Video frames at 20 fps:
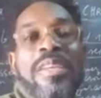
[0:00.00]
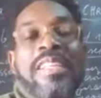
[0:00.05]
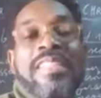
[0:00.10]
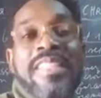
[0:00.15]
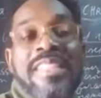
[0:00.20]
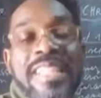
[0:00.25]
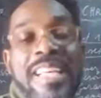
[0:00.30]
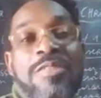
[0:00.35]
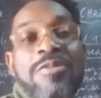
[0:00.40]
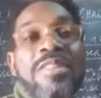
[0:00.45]
Les
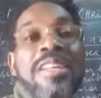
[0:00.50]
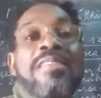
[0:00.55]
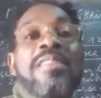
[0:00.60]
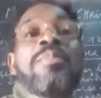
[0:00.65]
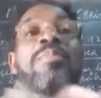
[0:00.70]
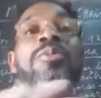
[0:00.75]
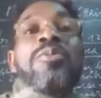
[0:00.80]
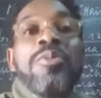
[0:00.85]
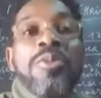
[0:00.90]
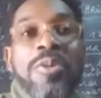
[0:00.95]
États-Unis n'avaient
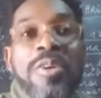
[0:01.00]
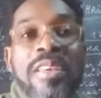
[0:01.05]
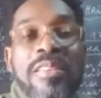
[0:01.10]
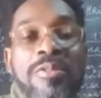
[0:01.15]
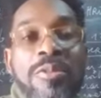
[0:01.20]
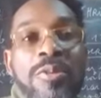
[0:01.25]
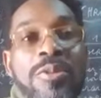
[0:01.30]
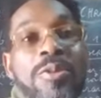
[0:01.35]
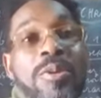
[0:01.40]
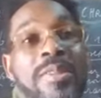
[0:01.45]
plus de
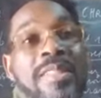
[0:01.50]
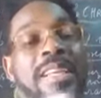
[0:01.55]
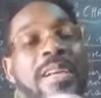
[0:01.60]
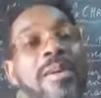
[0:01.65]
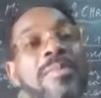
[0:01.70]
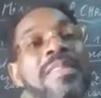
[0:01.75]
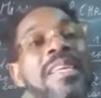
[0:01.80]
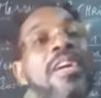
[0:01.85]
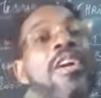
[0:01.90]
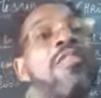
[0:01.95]
rivaux. Donc c'est
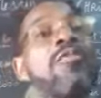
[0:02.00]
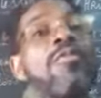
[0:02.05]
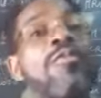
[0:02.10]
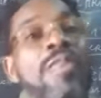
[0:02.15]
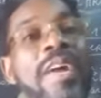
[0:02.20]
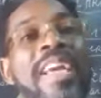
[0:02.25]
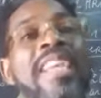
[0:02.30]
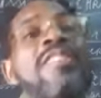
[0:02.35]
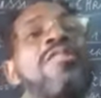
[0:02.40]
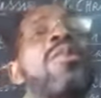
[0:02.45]
comme ça que vous
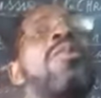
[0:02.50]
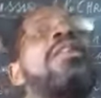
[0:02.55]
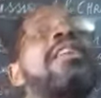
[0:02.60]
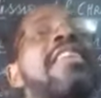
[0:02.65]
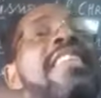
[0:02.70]
voyez, ils ont